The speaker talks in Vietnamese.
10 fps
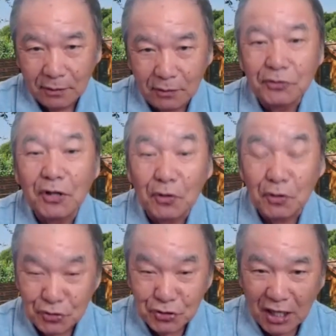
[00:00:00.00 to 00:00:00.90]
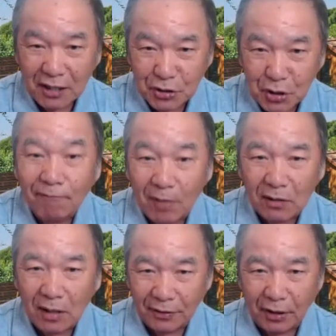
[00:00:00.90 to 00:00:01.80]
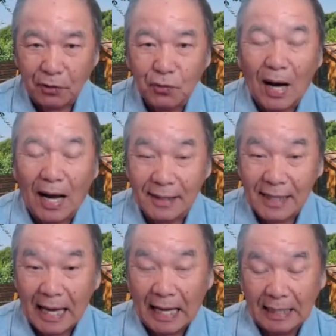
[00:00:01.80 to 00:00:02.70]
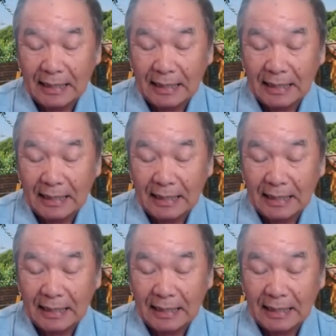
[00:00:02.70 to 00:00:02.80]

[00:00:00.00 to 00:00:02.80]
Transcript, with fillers: cứ tự cứ chế cho phân hoàn đời của hai tiền